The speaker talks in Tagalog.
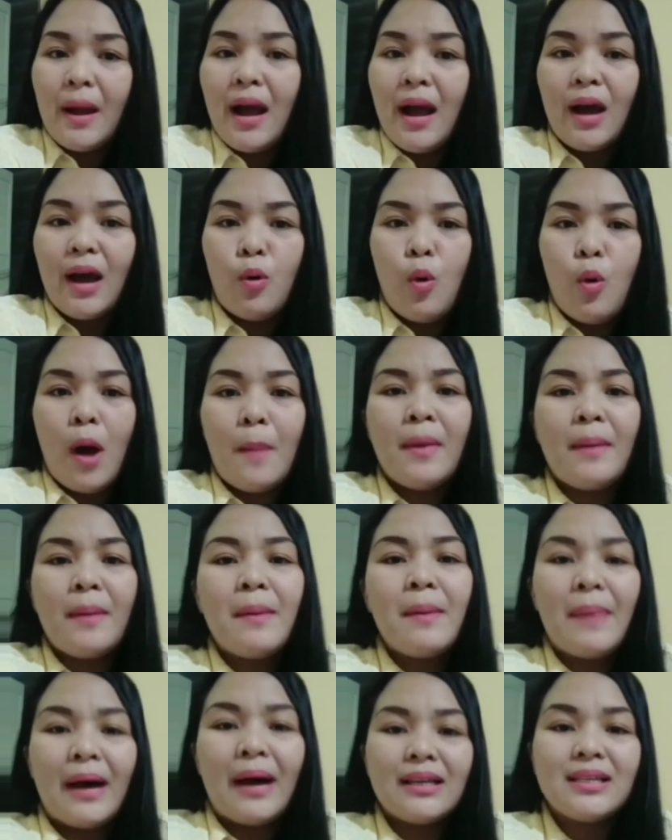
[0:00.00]
at pangako ang
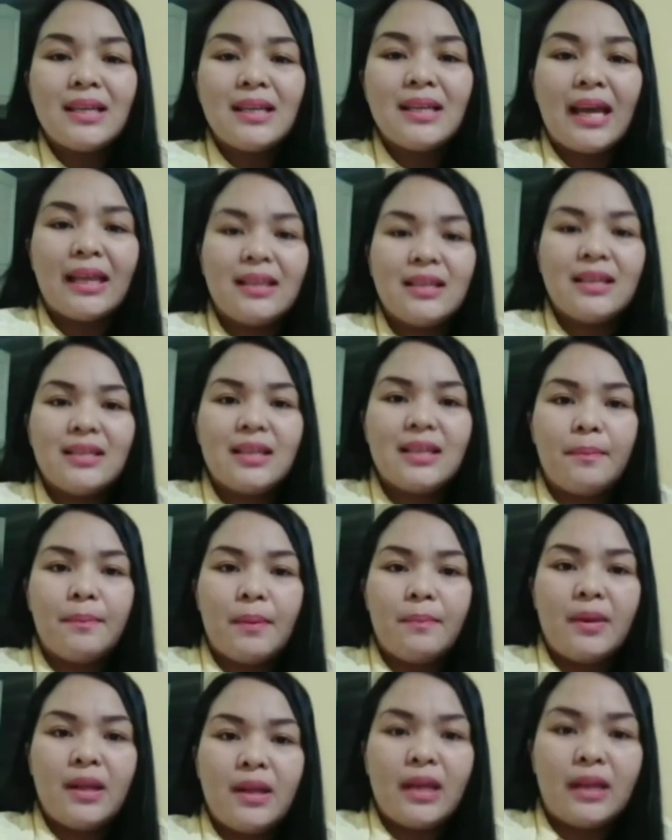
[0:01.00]
mababasa natin sa
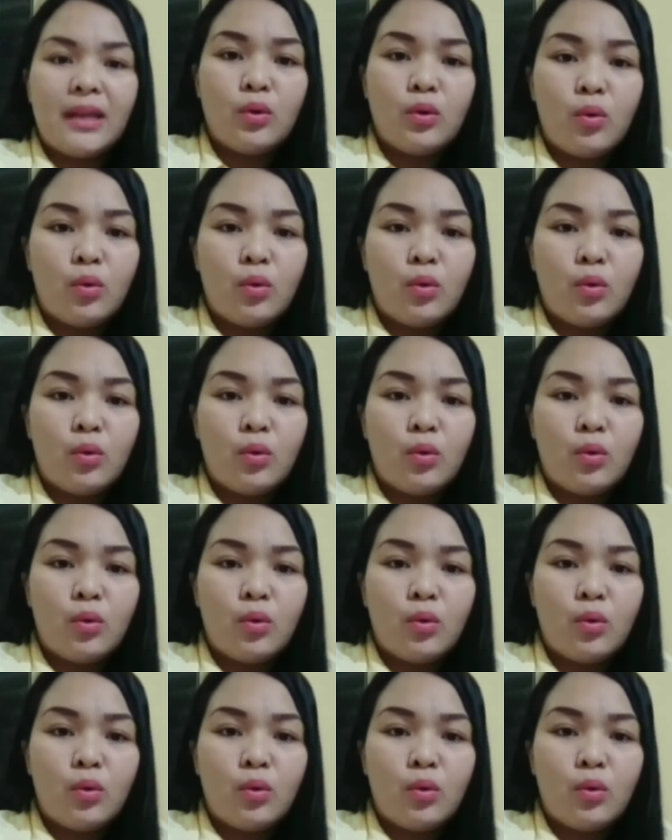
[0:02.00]
Biblia